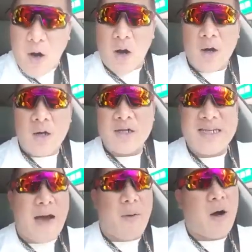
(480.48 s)
无，
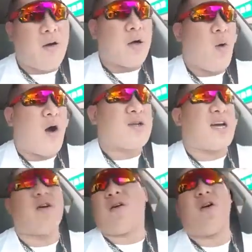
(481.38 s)
食无，我好
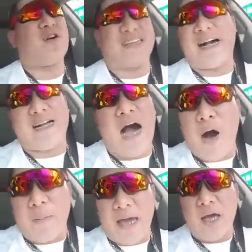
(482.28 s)
食哦，好食个
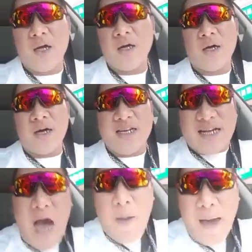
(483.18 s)
靠背，你
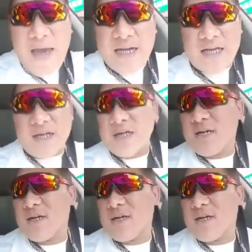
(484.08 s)
讲靠背呢？